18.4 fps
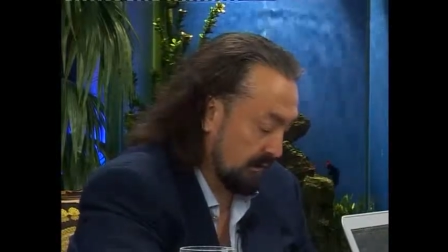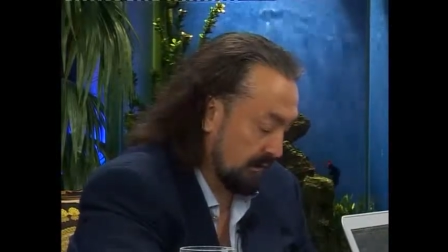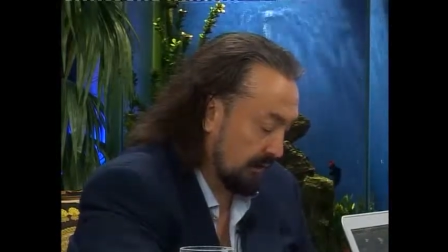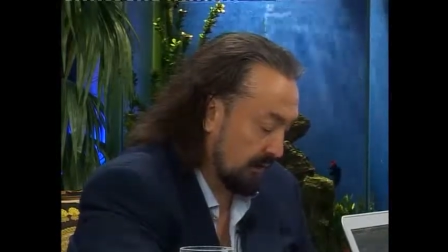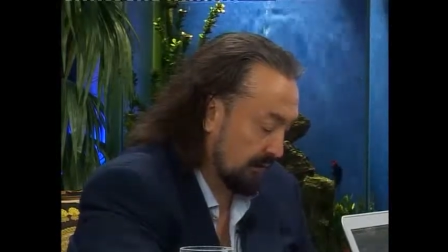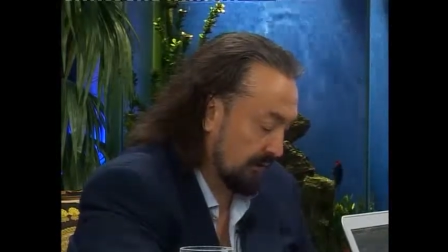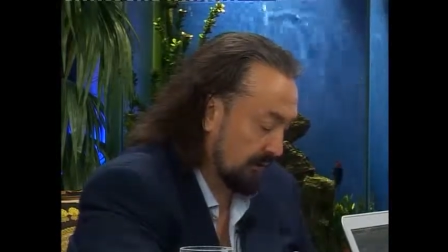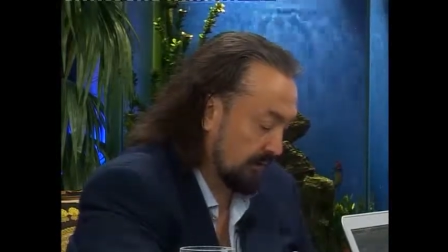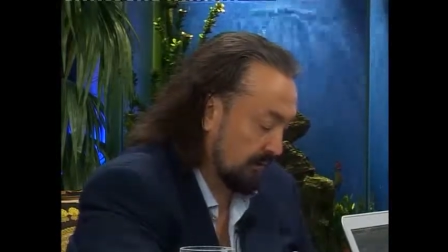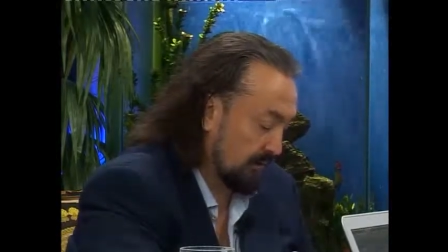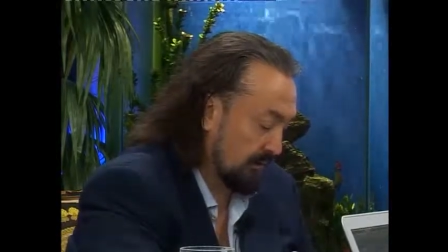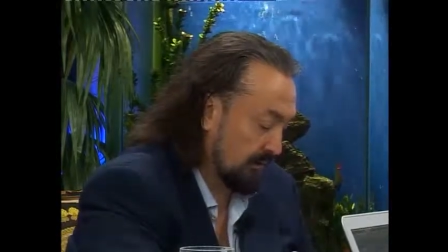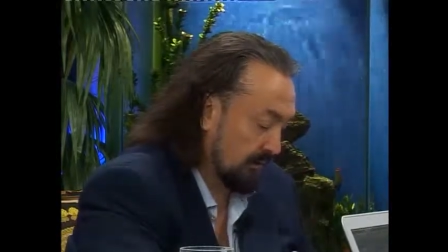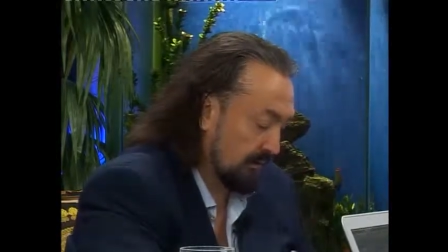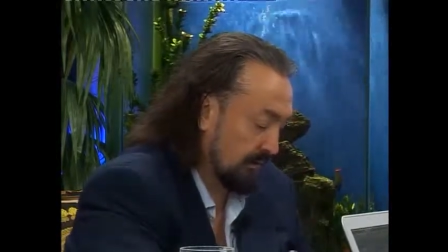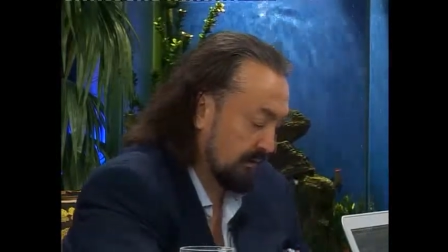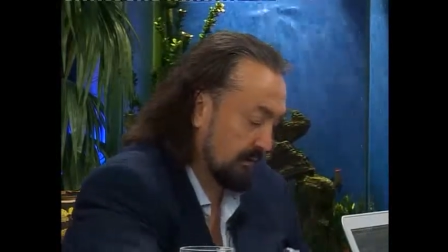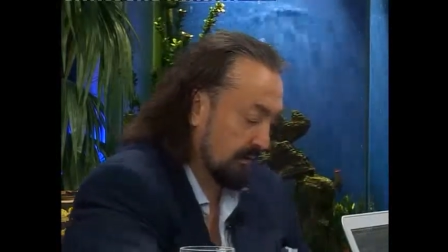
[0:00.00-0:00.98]
Kıyamet
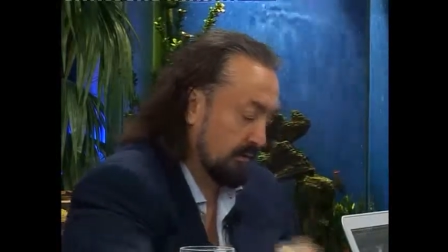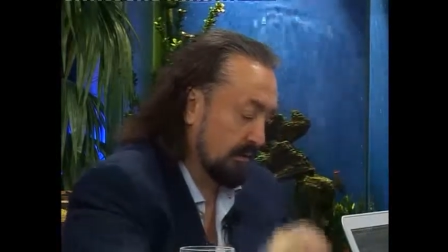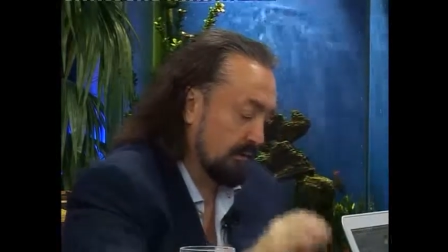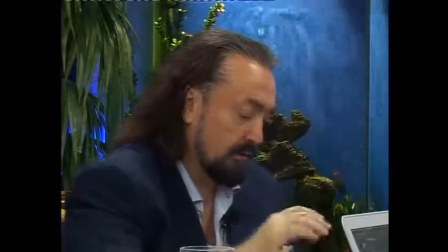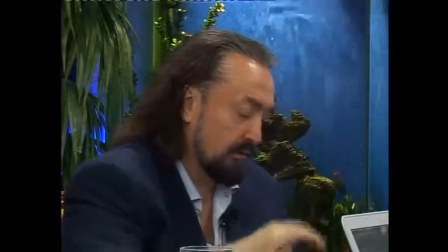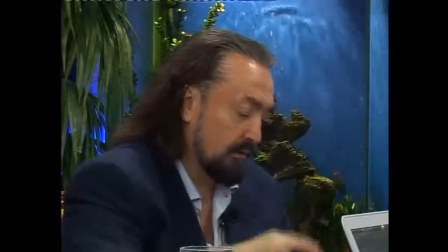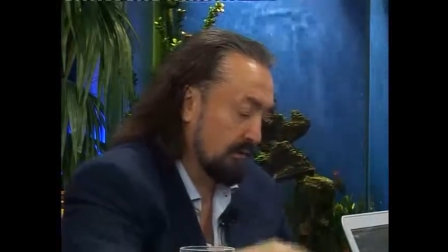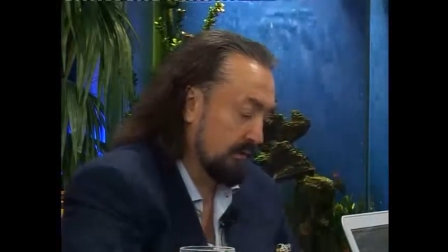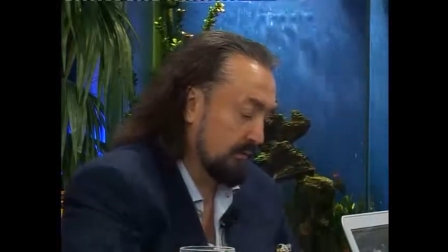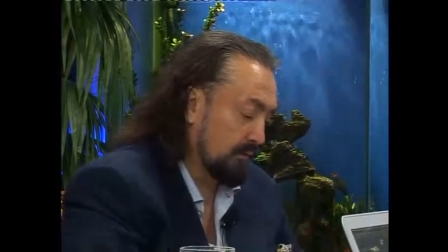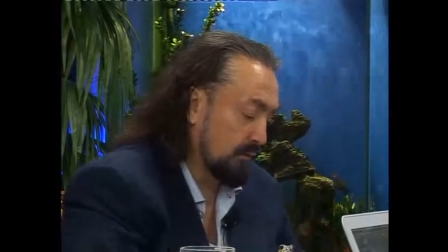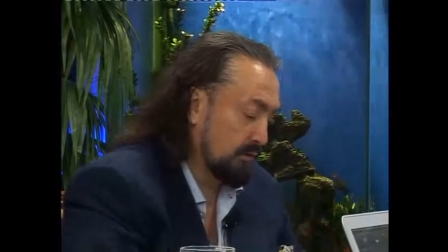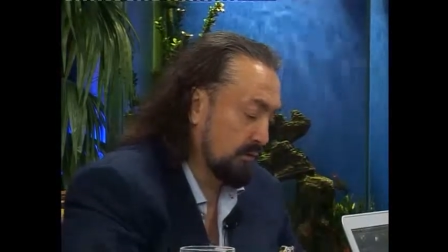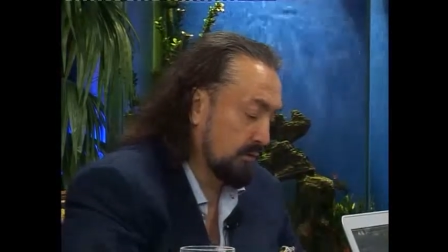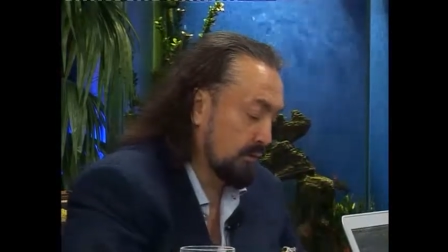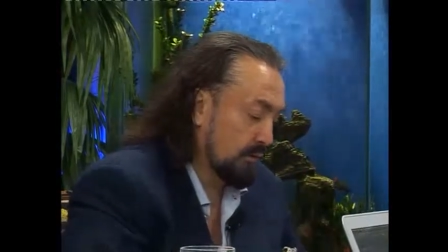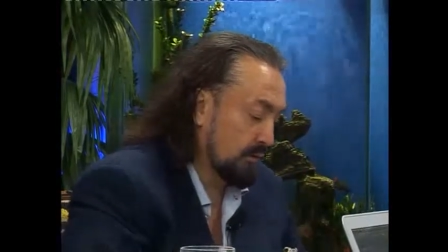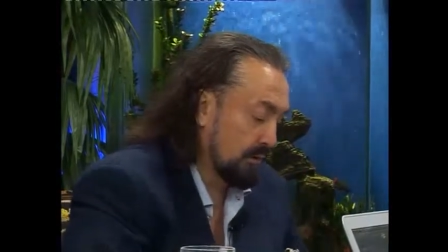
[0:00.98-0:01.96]
Alametleri kitabının sayfa
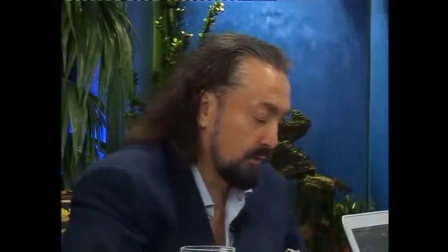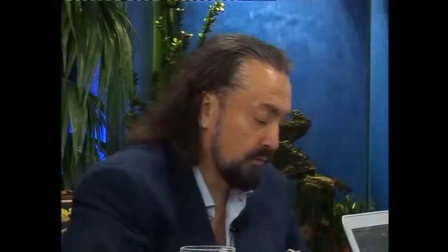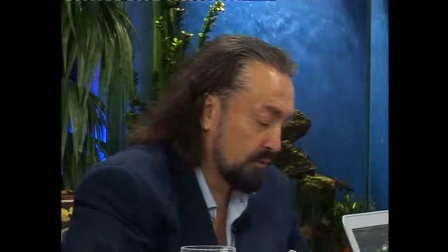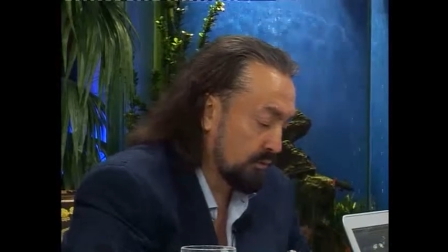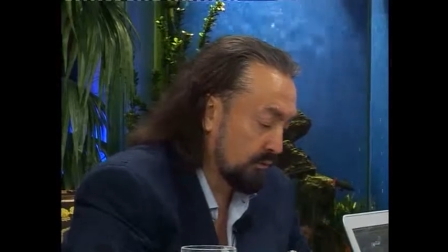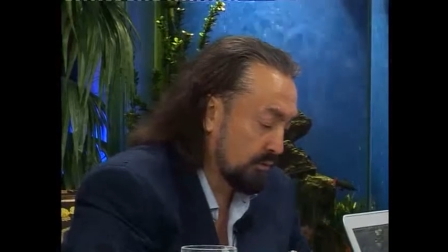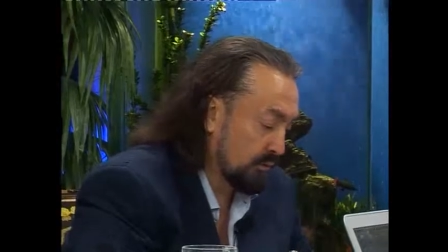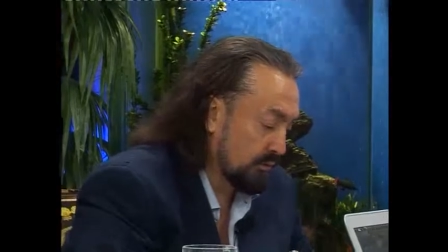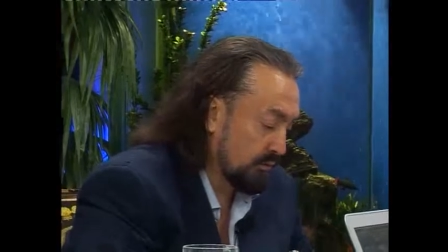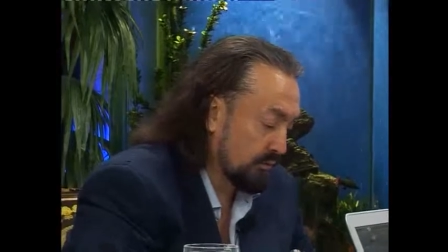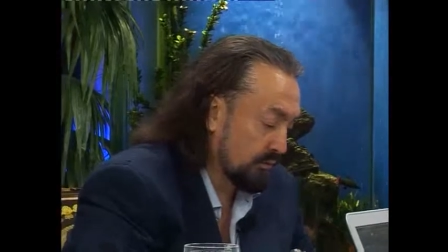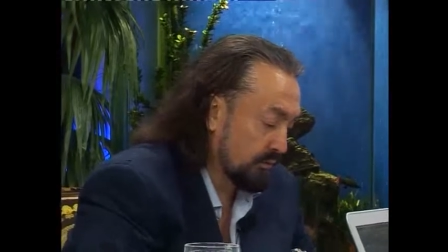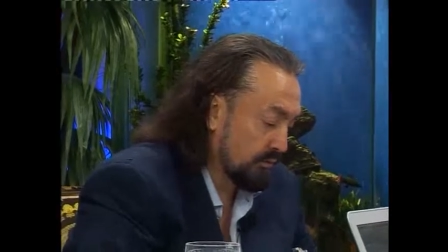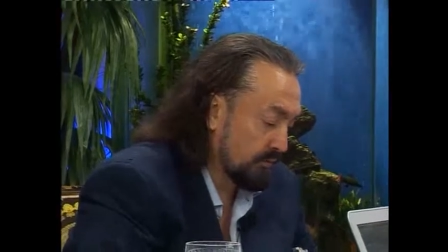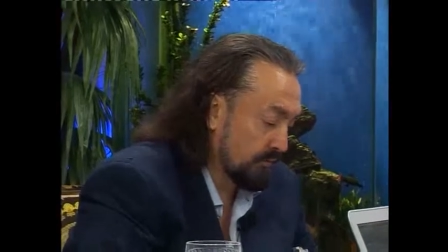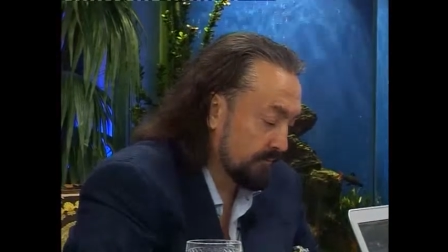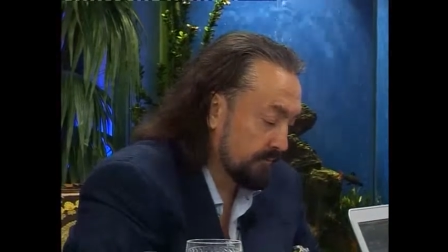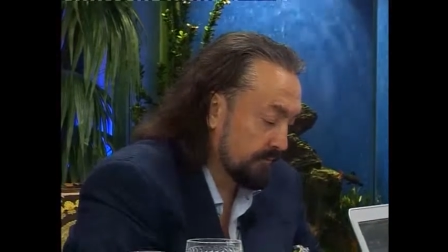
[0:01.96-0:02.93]

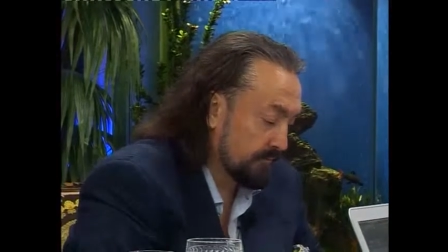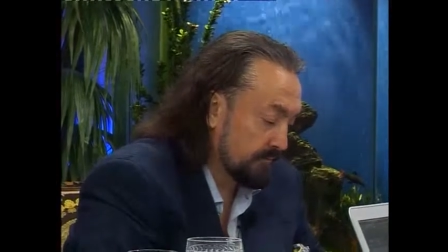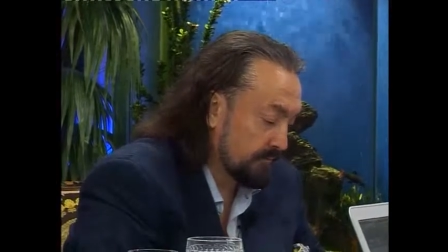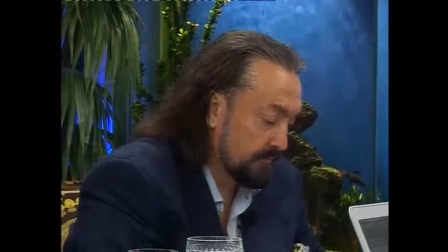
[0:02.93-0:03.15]
369.